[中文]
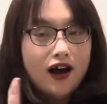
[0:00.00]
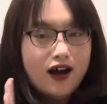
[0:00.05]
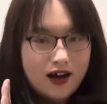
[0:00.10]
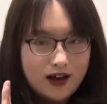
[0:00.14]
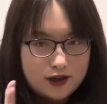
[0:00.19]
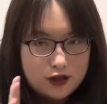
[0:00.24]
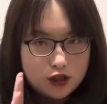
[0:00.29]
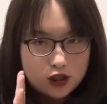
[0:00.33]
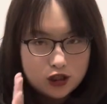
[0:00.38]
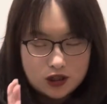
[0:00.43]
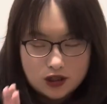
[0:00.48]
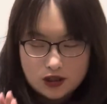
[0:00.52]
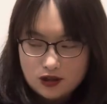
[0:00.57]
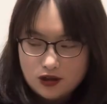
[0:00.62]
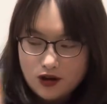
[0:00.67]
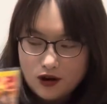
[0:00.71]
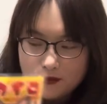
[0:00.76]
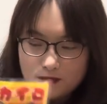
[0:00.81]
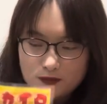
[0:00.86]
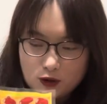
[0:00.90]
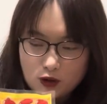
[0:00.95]
很实
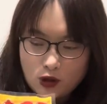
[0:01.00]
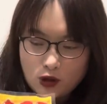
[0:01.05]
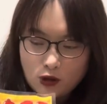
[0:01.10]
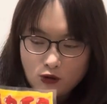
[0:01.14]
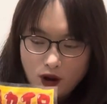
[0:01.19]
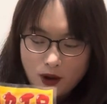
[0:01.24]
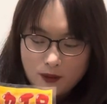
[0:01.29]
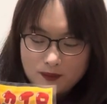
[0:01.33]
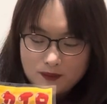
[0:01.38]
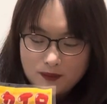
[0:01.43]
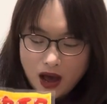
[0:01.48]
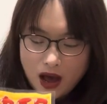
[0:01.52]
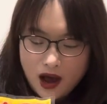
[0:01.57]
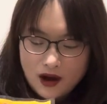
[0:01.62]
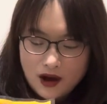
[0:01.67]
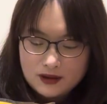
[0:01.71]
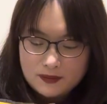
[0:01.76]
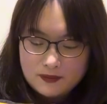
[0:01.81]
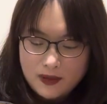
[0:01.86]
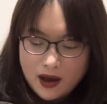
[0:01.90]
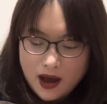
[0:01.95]
用，暖暖
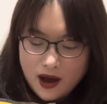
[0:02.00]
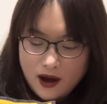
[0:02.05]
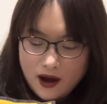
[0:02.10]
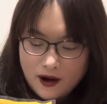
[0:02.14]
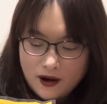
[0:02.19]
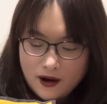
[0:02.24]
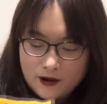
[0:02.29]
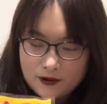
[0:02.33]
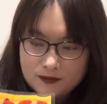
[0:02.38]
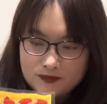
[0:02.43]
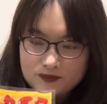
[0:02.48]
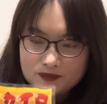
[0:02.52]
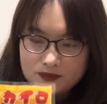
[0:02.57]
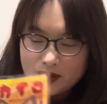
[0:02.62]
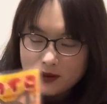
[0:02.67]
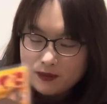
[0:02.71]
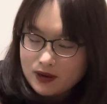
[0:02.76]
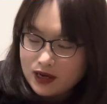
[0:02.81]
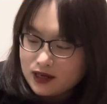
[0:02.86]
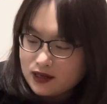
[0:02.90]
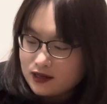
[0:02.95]
包一包
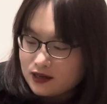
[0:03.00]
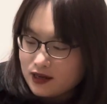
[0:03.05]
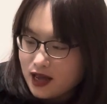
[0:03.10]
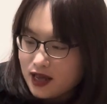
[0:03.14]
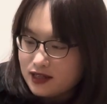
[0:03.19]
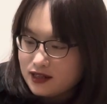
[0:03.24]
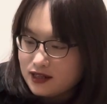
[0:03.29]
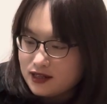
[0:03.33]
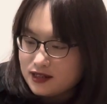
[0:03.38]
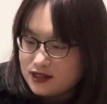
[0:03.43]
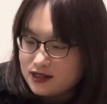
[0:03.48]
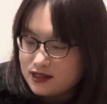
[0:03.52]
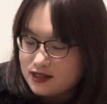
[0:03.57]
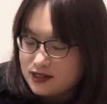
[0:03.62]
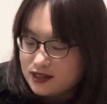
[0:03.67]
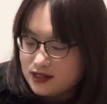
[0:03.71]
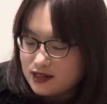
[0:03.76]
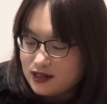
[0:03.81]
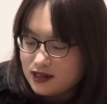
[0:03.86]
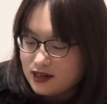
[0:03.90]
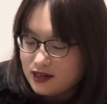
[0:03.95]
还蛮可爱的，就是
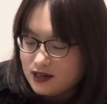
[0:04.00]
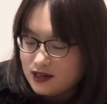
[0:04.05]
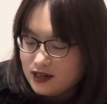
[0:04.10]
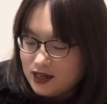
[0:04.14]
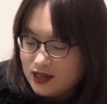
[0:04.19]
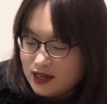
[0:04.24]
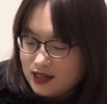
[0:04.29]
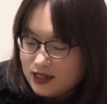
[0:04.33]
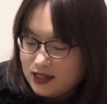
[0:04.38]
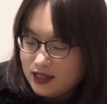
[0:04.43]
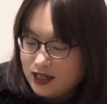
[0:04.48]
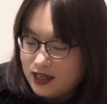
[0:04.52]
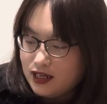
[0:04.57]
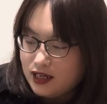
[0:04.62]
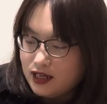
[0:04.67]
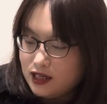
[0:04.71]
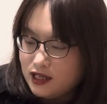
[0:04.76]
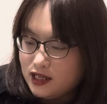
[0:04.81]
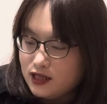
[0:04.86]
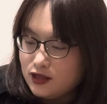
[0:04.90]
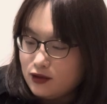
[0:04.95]
这个一
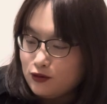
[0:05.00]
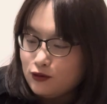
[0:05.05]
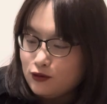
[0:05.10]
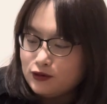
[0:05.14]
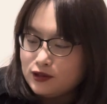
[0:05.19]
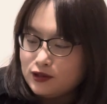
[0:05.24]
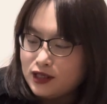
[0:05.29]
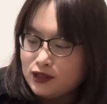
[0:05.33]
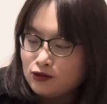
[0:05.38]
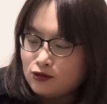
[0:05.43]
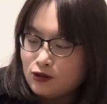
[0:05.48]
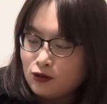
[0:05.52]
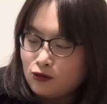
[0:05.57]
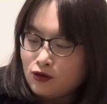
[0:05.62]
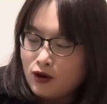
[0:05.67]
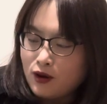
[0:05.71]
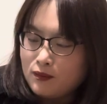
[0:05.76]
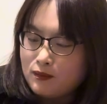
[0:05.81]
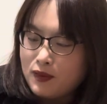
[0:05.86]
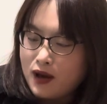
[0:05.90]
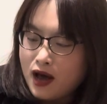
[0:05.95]
一路的暖
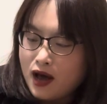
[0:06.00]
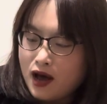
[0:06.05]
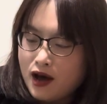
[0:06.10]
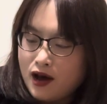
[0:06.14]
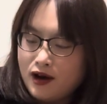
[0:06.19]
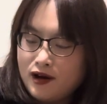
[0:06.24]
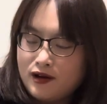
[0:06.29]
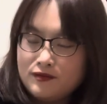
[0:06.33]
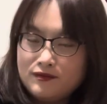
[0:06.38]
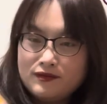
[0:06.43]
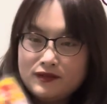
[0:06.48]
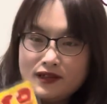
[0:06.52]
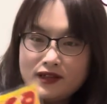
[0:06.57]
暖包，